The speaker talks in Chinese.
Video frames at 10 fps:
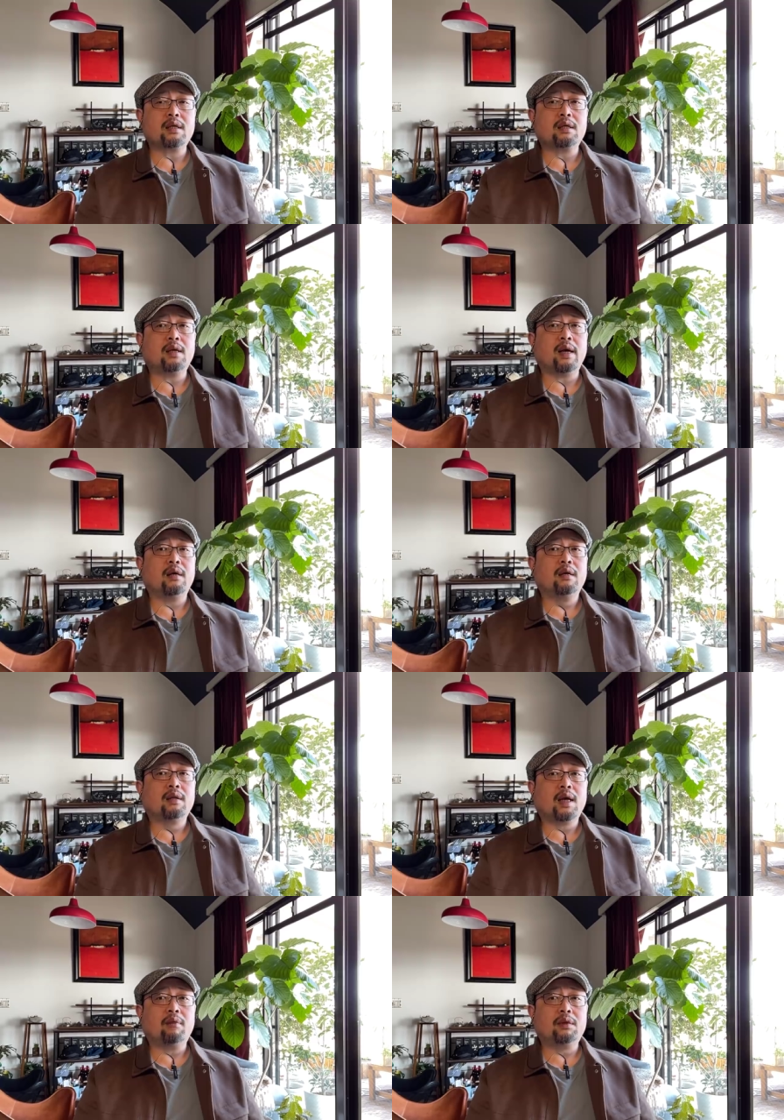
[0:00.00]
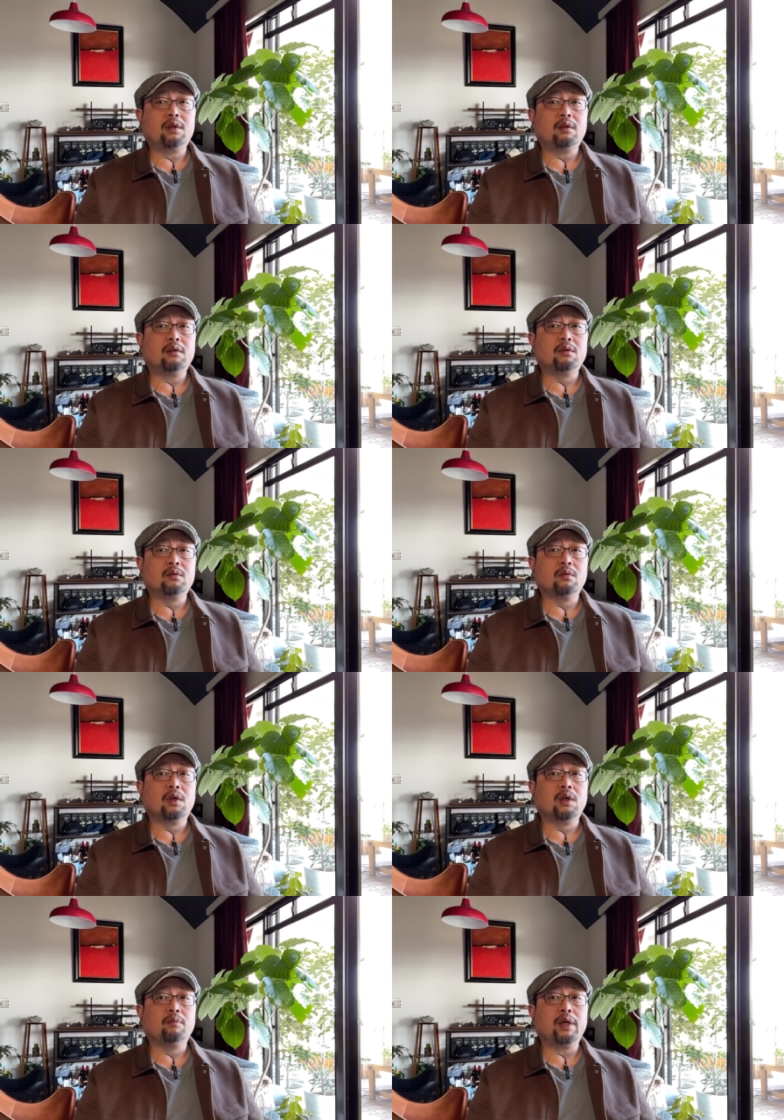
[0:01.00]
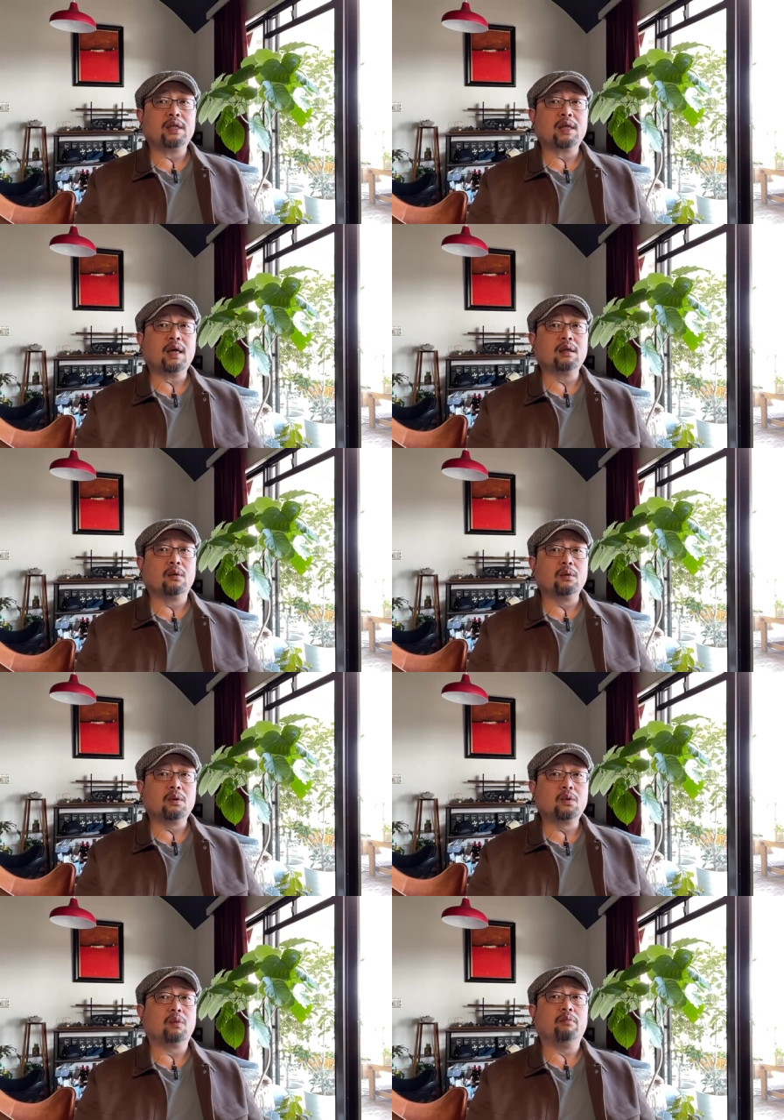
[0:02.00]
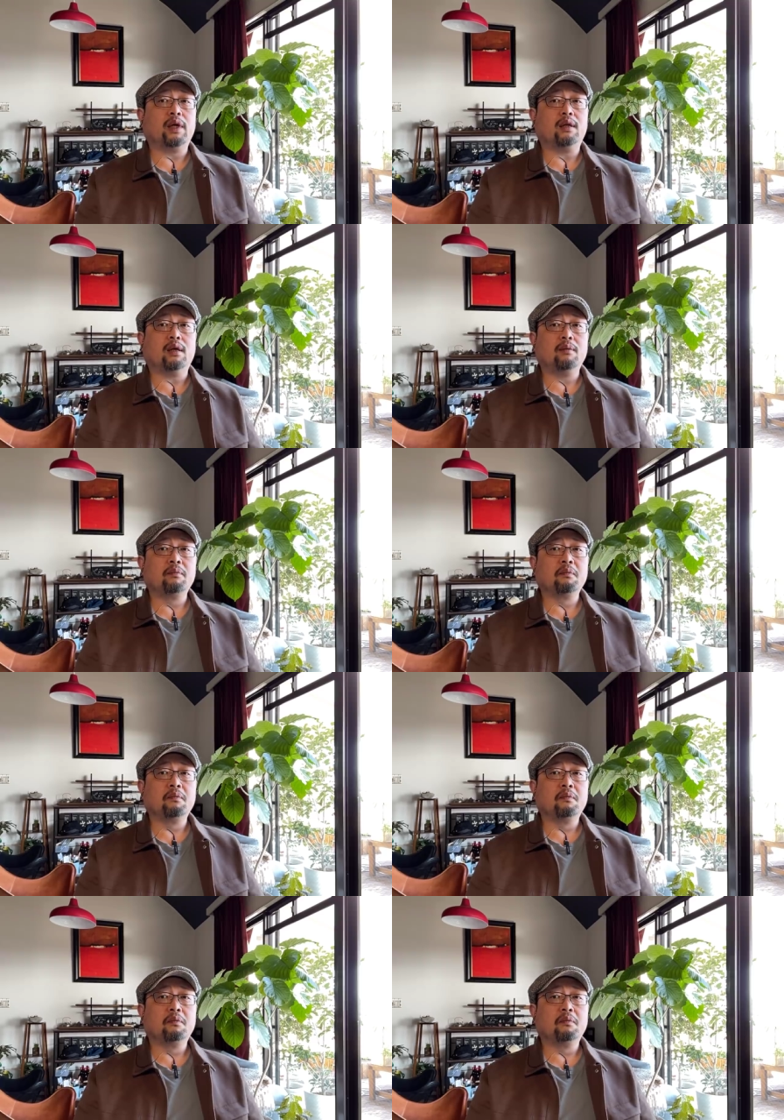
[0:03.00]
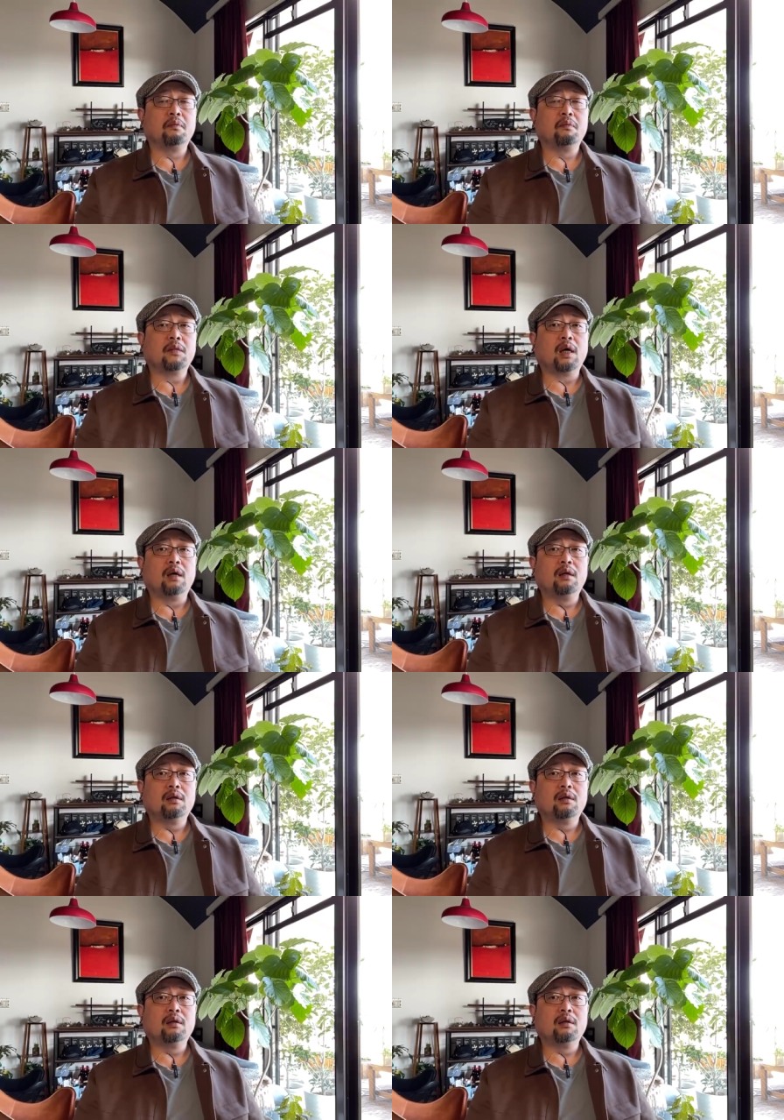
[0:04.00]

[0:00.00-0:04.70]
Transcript: 个时代，他们是做了被杀头的准备的啊。